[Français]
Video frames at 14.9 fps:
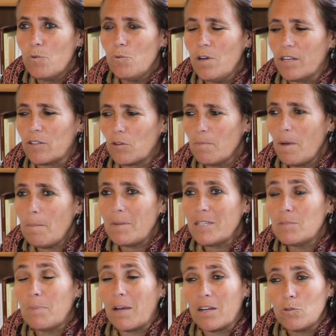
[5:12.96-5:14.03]
où l'être humain
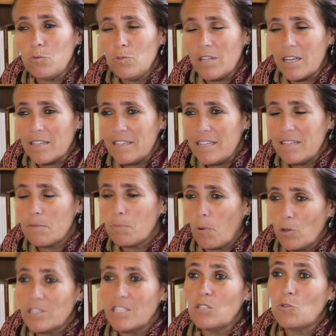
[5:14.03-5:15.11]
passe par tout un
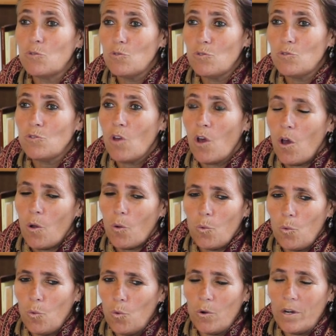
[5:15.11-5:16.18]
processus
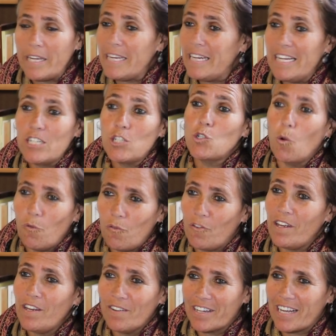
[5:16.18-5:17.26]
où il est
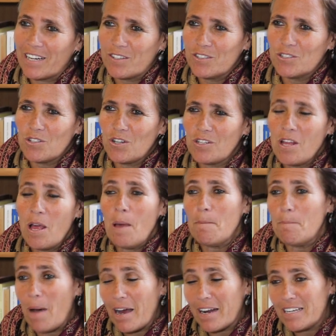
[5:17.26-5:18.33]
chauffé en quelque sorte
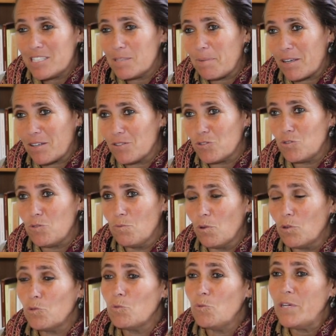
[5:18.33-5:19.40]
par l'expérience du
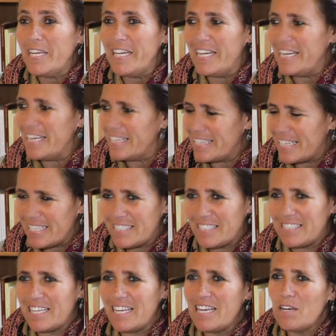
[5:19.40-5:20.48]
monde, où il est
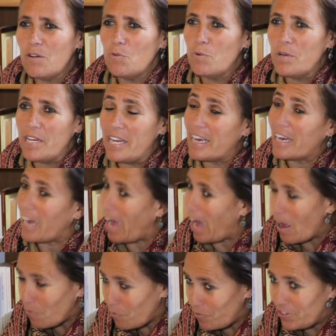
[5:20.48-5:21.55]
testé, où il est
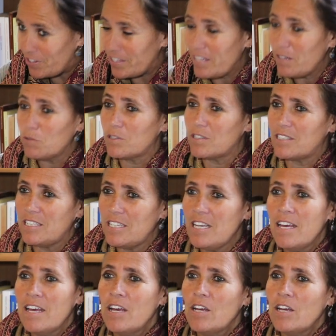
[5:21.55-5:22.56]
affiné aussi,